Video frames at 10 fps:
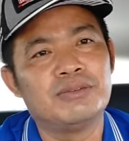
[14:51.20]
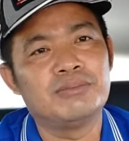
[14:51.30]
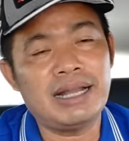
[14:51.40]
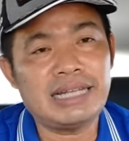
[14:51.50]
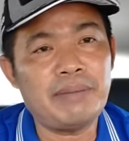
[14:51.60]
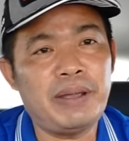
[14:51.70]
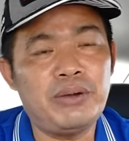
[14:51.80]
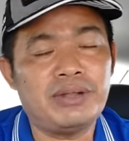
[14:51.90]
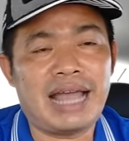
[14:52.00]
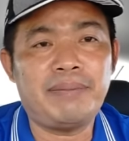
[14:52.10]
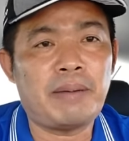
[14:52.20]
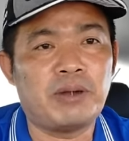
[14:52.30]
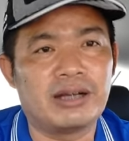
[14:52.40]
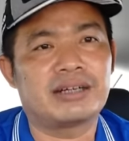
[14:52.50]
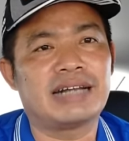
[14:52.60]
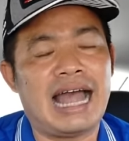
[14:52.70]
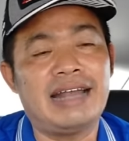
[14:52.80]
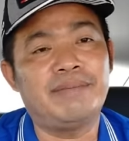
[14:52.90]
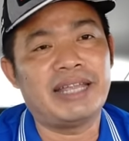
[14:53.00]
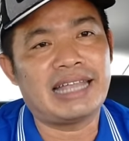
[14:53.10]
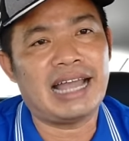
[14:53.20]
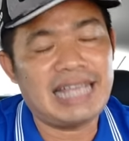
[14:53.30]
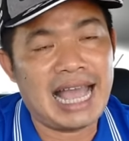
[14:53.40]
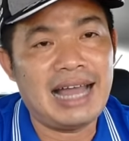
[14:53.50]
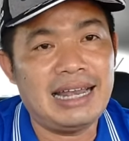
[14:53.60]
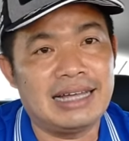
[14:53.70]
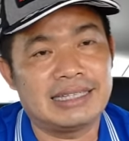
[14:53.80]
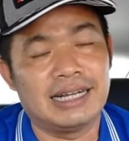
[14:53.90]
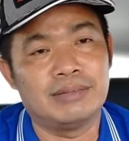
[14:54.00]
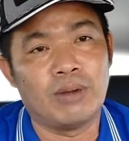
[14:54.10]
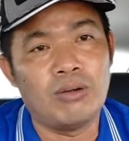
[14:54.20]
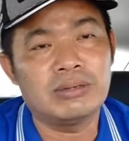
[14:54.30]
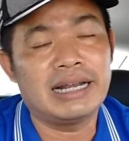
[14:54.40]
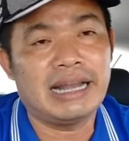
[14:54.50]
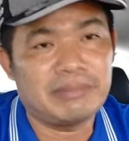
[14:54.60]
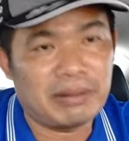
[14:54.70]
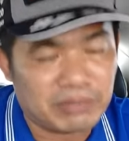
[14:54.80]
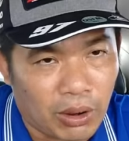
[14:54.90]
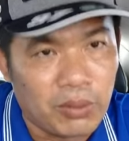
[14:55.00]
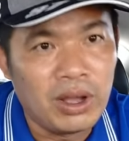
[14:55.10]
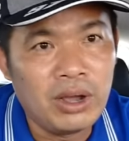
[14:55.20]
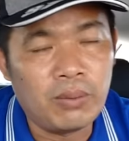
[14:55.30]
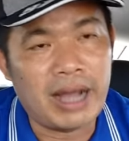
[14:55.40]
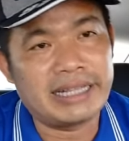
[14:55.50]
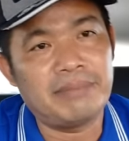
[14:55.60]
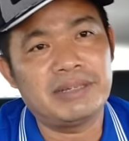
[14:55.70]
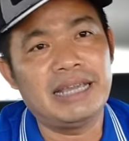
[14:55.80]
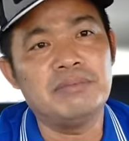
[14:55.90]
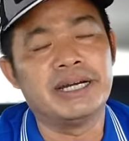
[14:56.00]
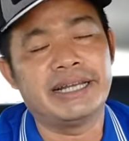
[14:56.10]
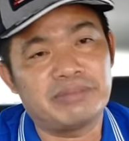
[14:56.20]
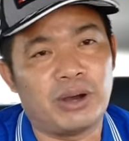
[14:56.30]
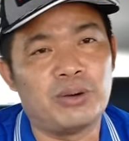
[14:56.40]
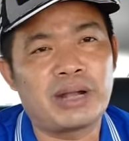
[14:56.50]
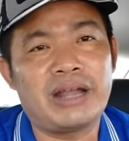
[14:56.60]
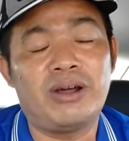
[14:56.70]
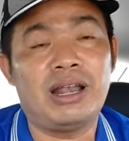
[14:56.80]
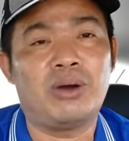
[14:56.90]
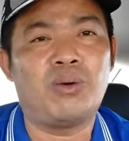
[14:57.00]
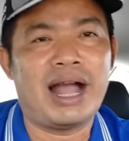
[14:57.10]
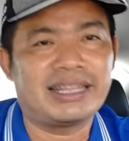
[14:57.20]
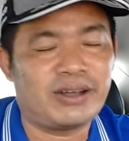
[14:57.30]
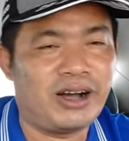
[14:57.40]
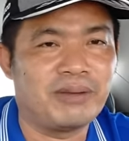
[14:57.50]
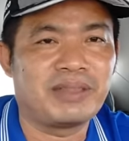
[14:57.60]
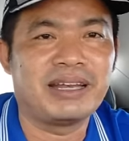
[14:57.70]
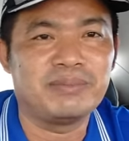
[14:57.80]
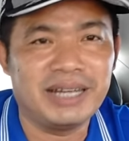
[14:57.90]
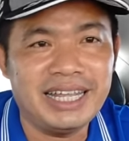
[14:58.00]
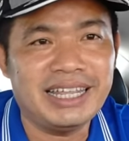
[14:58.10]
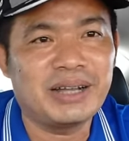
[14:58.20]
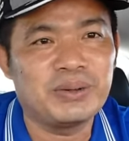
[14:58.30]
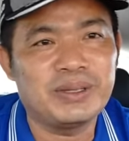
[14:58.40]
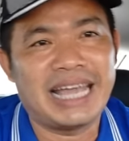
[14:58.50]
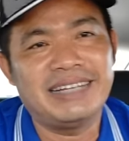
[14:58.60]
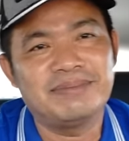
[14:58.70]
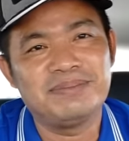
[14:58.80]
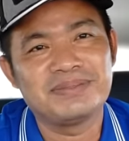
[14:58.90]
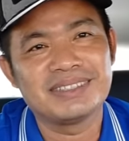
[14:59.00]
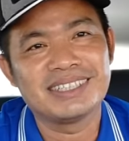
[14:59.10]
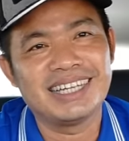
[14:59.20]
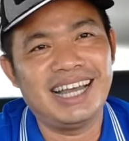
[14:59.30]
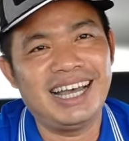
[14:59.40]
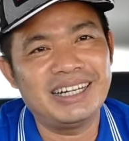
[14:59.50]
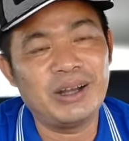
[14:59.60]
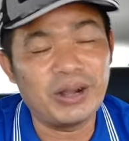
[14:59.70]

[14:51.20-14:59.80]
bán trái phiếu trái pháp luật đã bị trả giá là từ 4 đến 5 năm tù và thậm chí 10 năm tù cái đó là hoàn toàn hợp tình hợp lý nha cô chú chị à, đôi